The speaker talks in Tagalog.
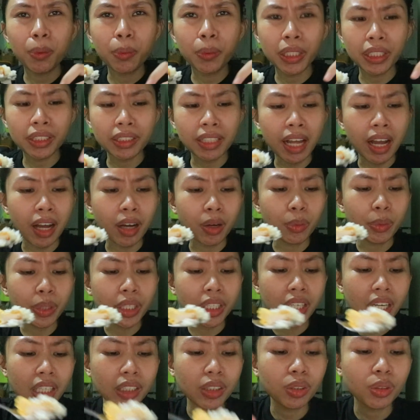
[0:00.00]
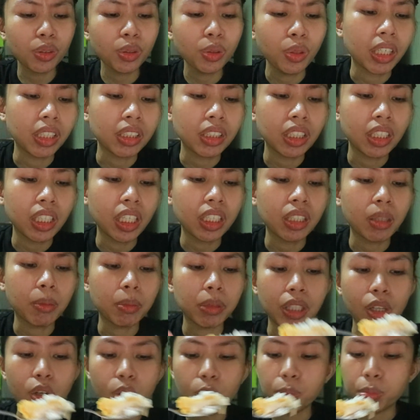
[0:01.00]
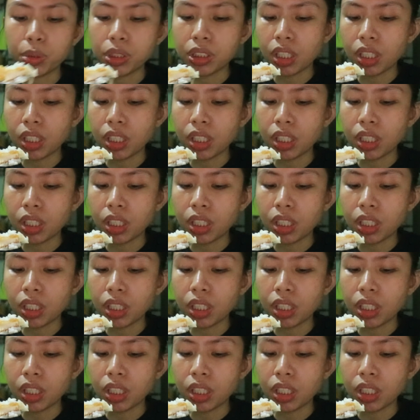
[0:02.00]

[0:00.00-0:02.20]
nag-work na ako eh, kaso parang tinatamad akong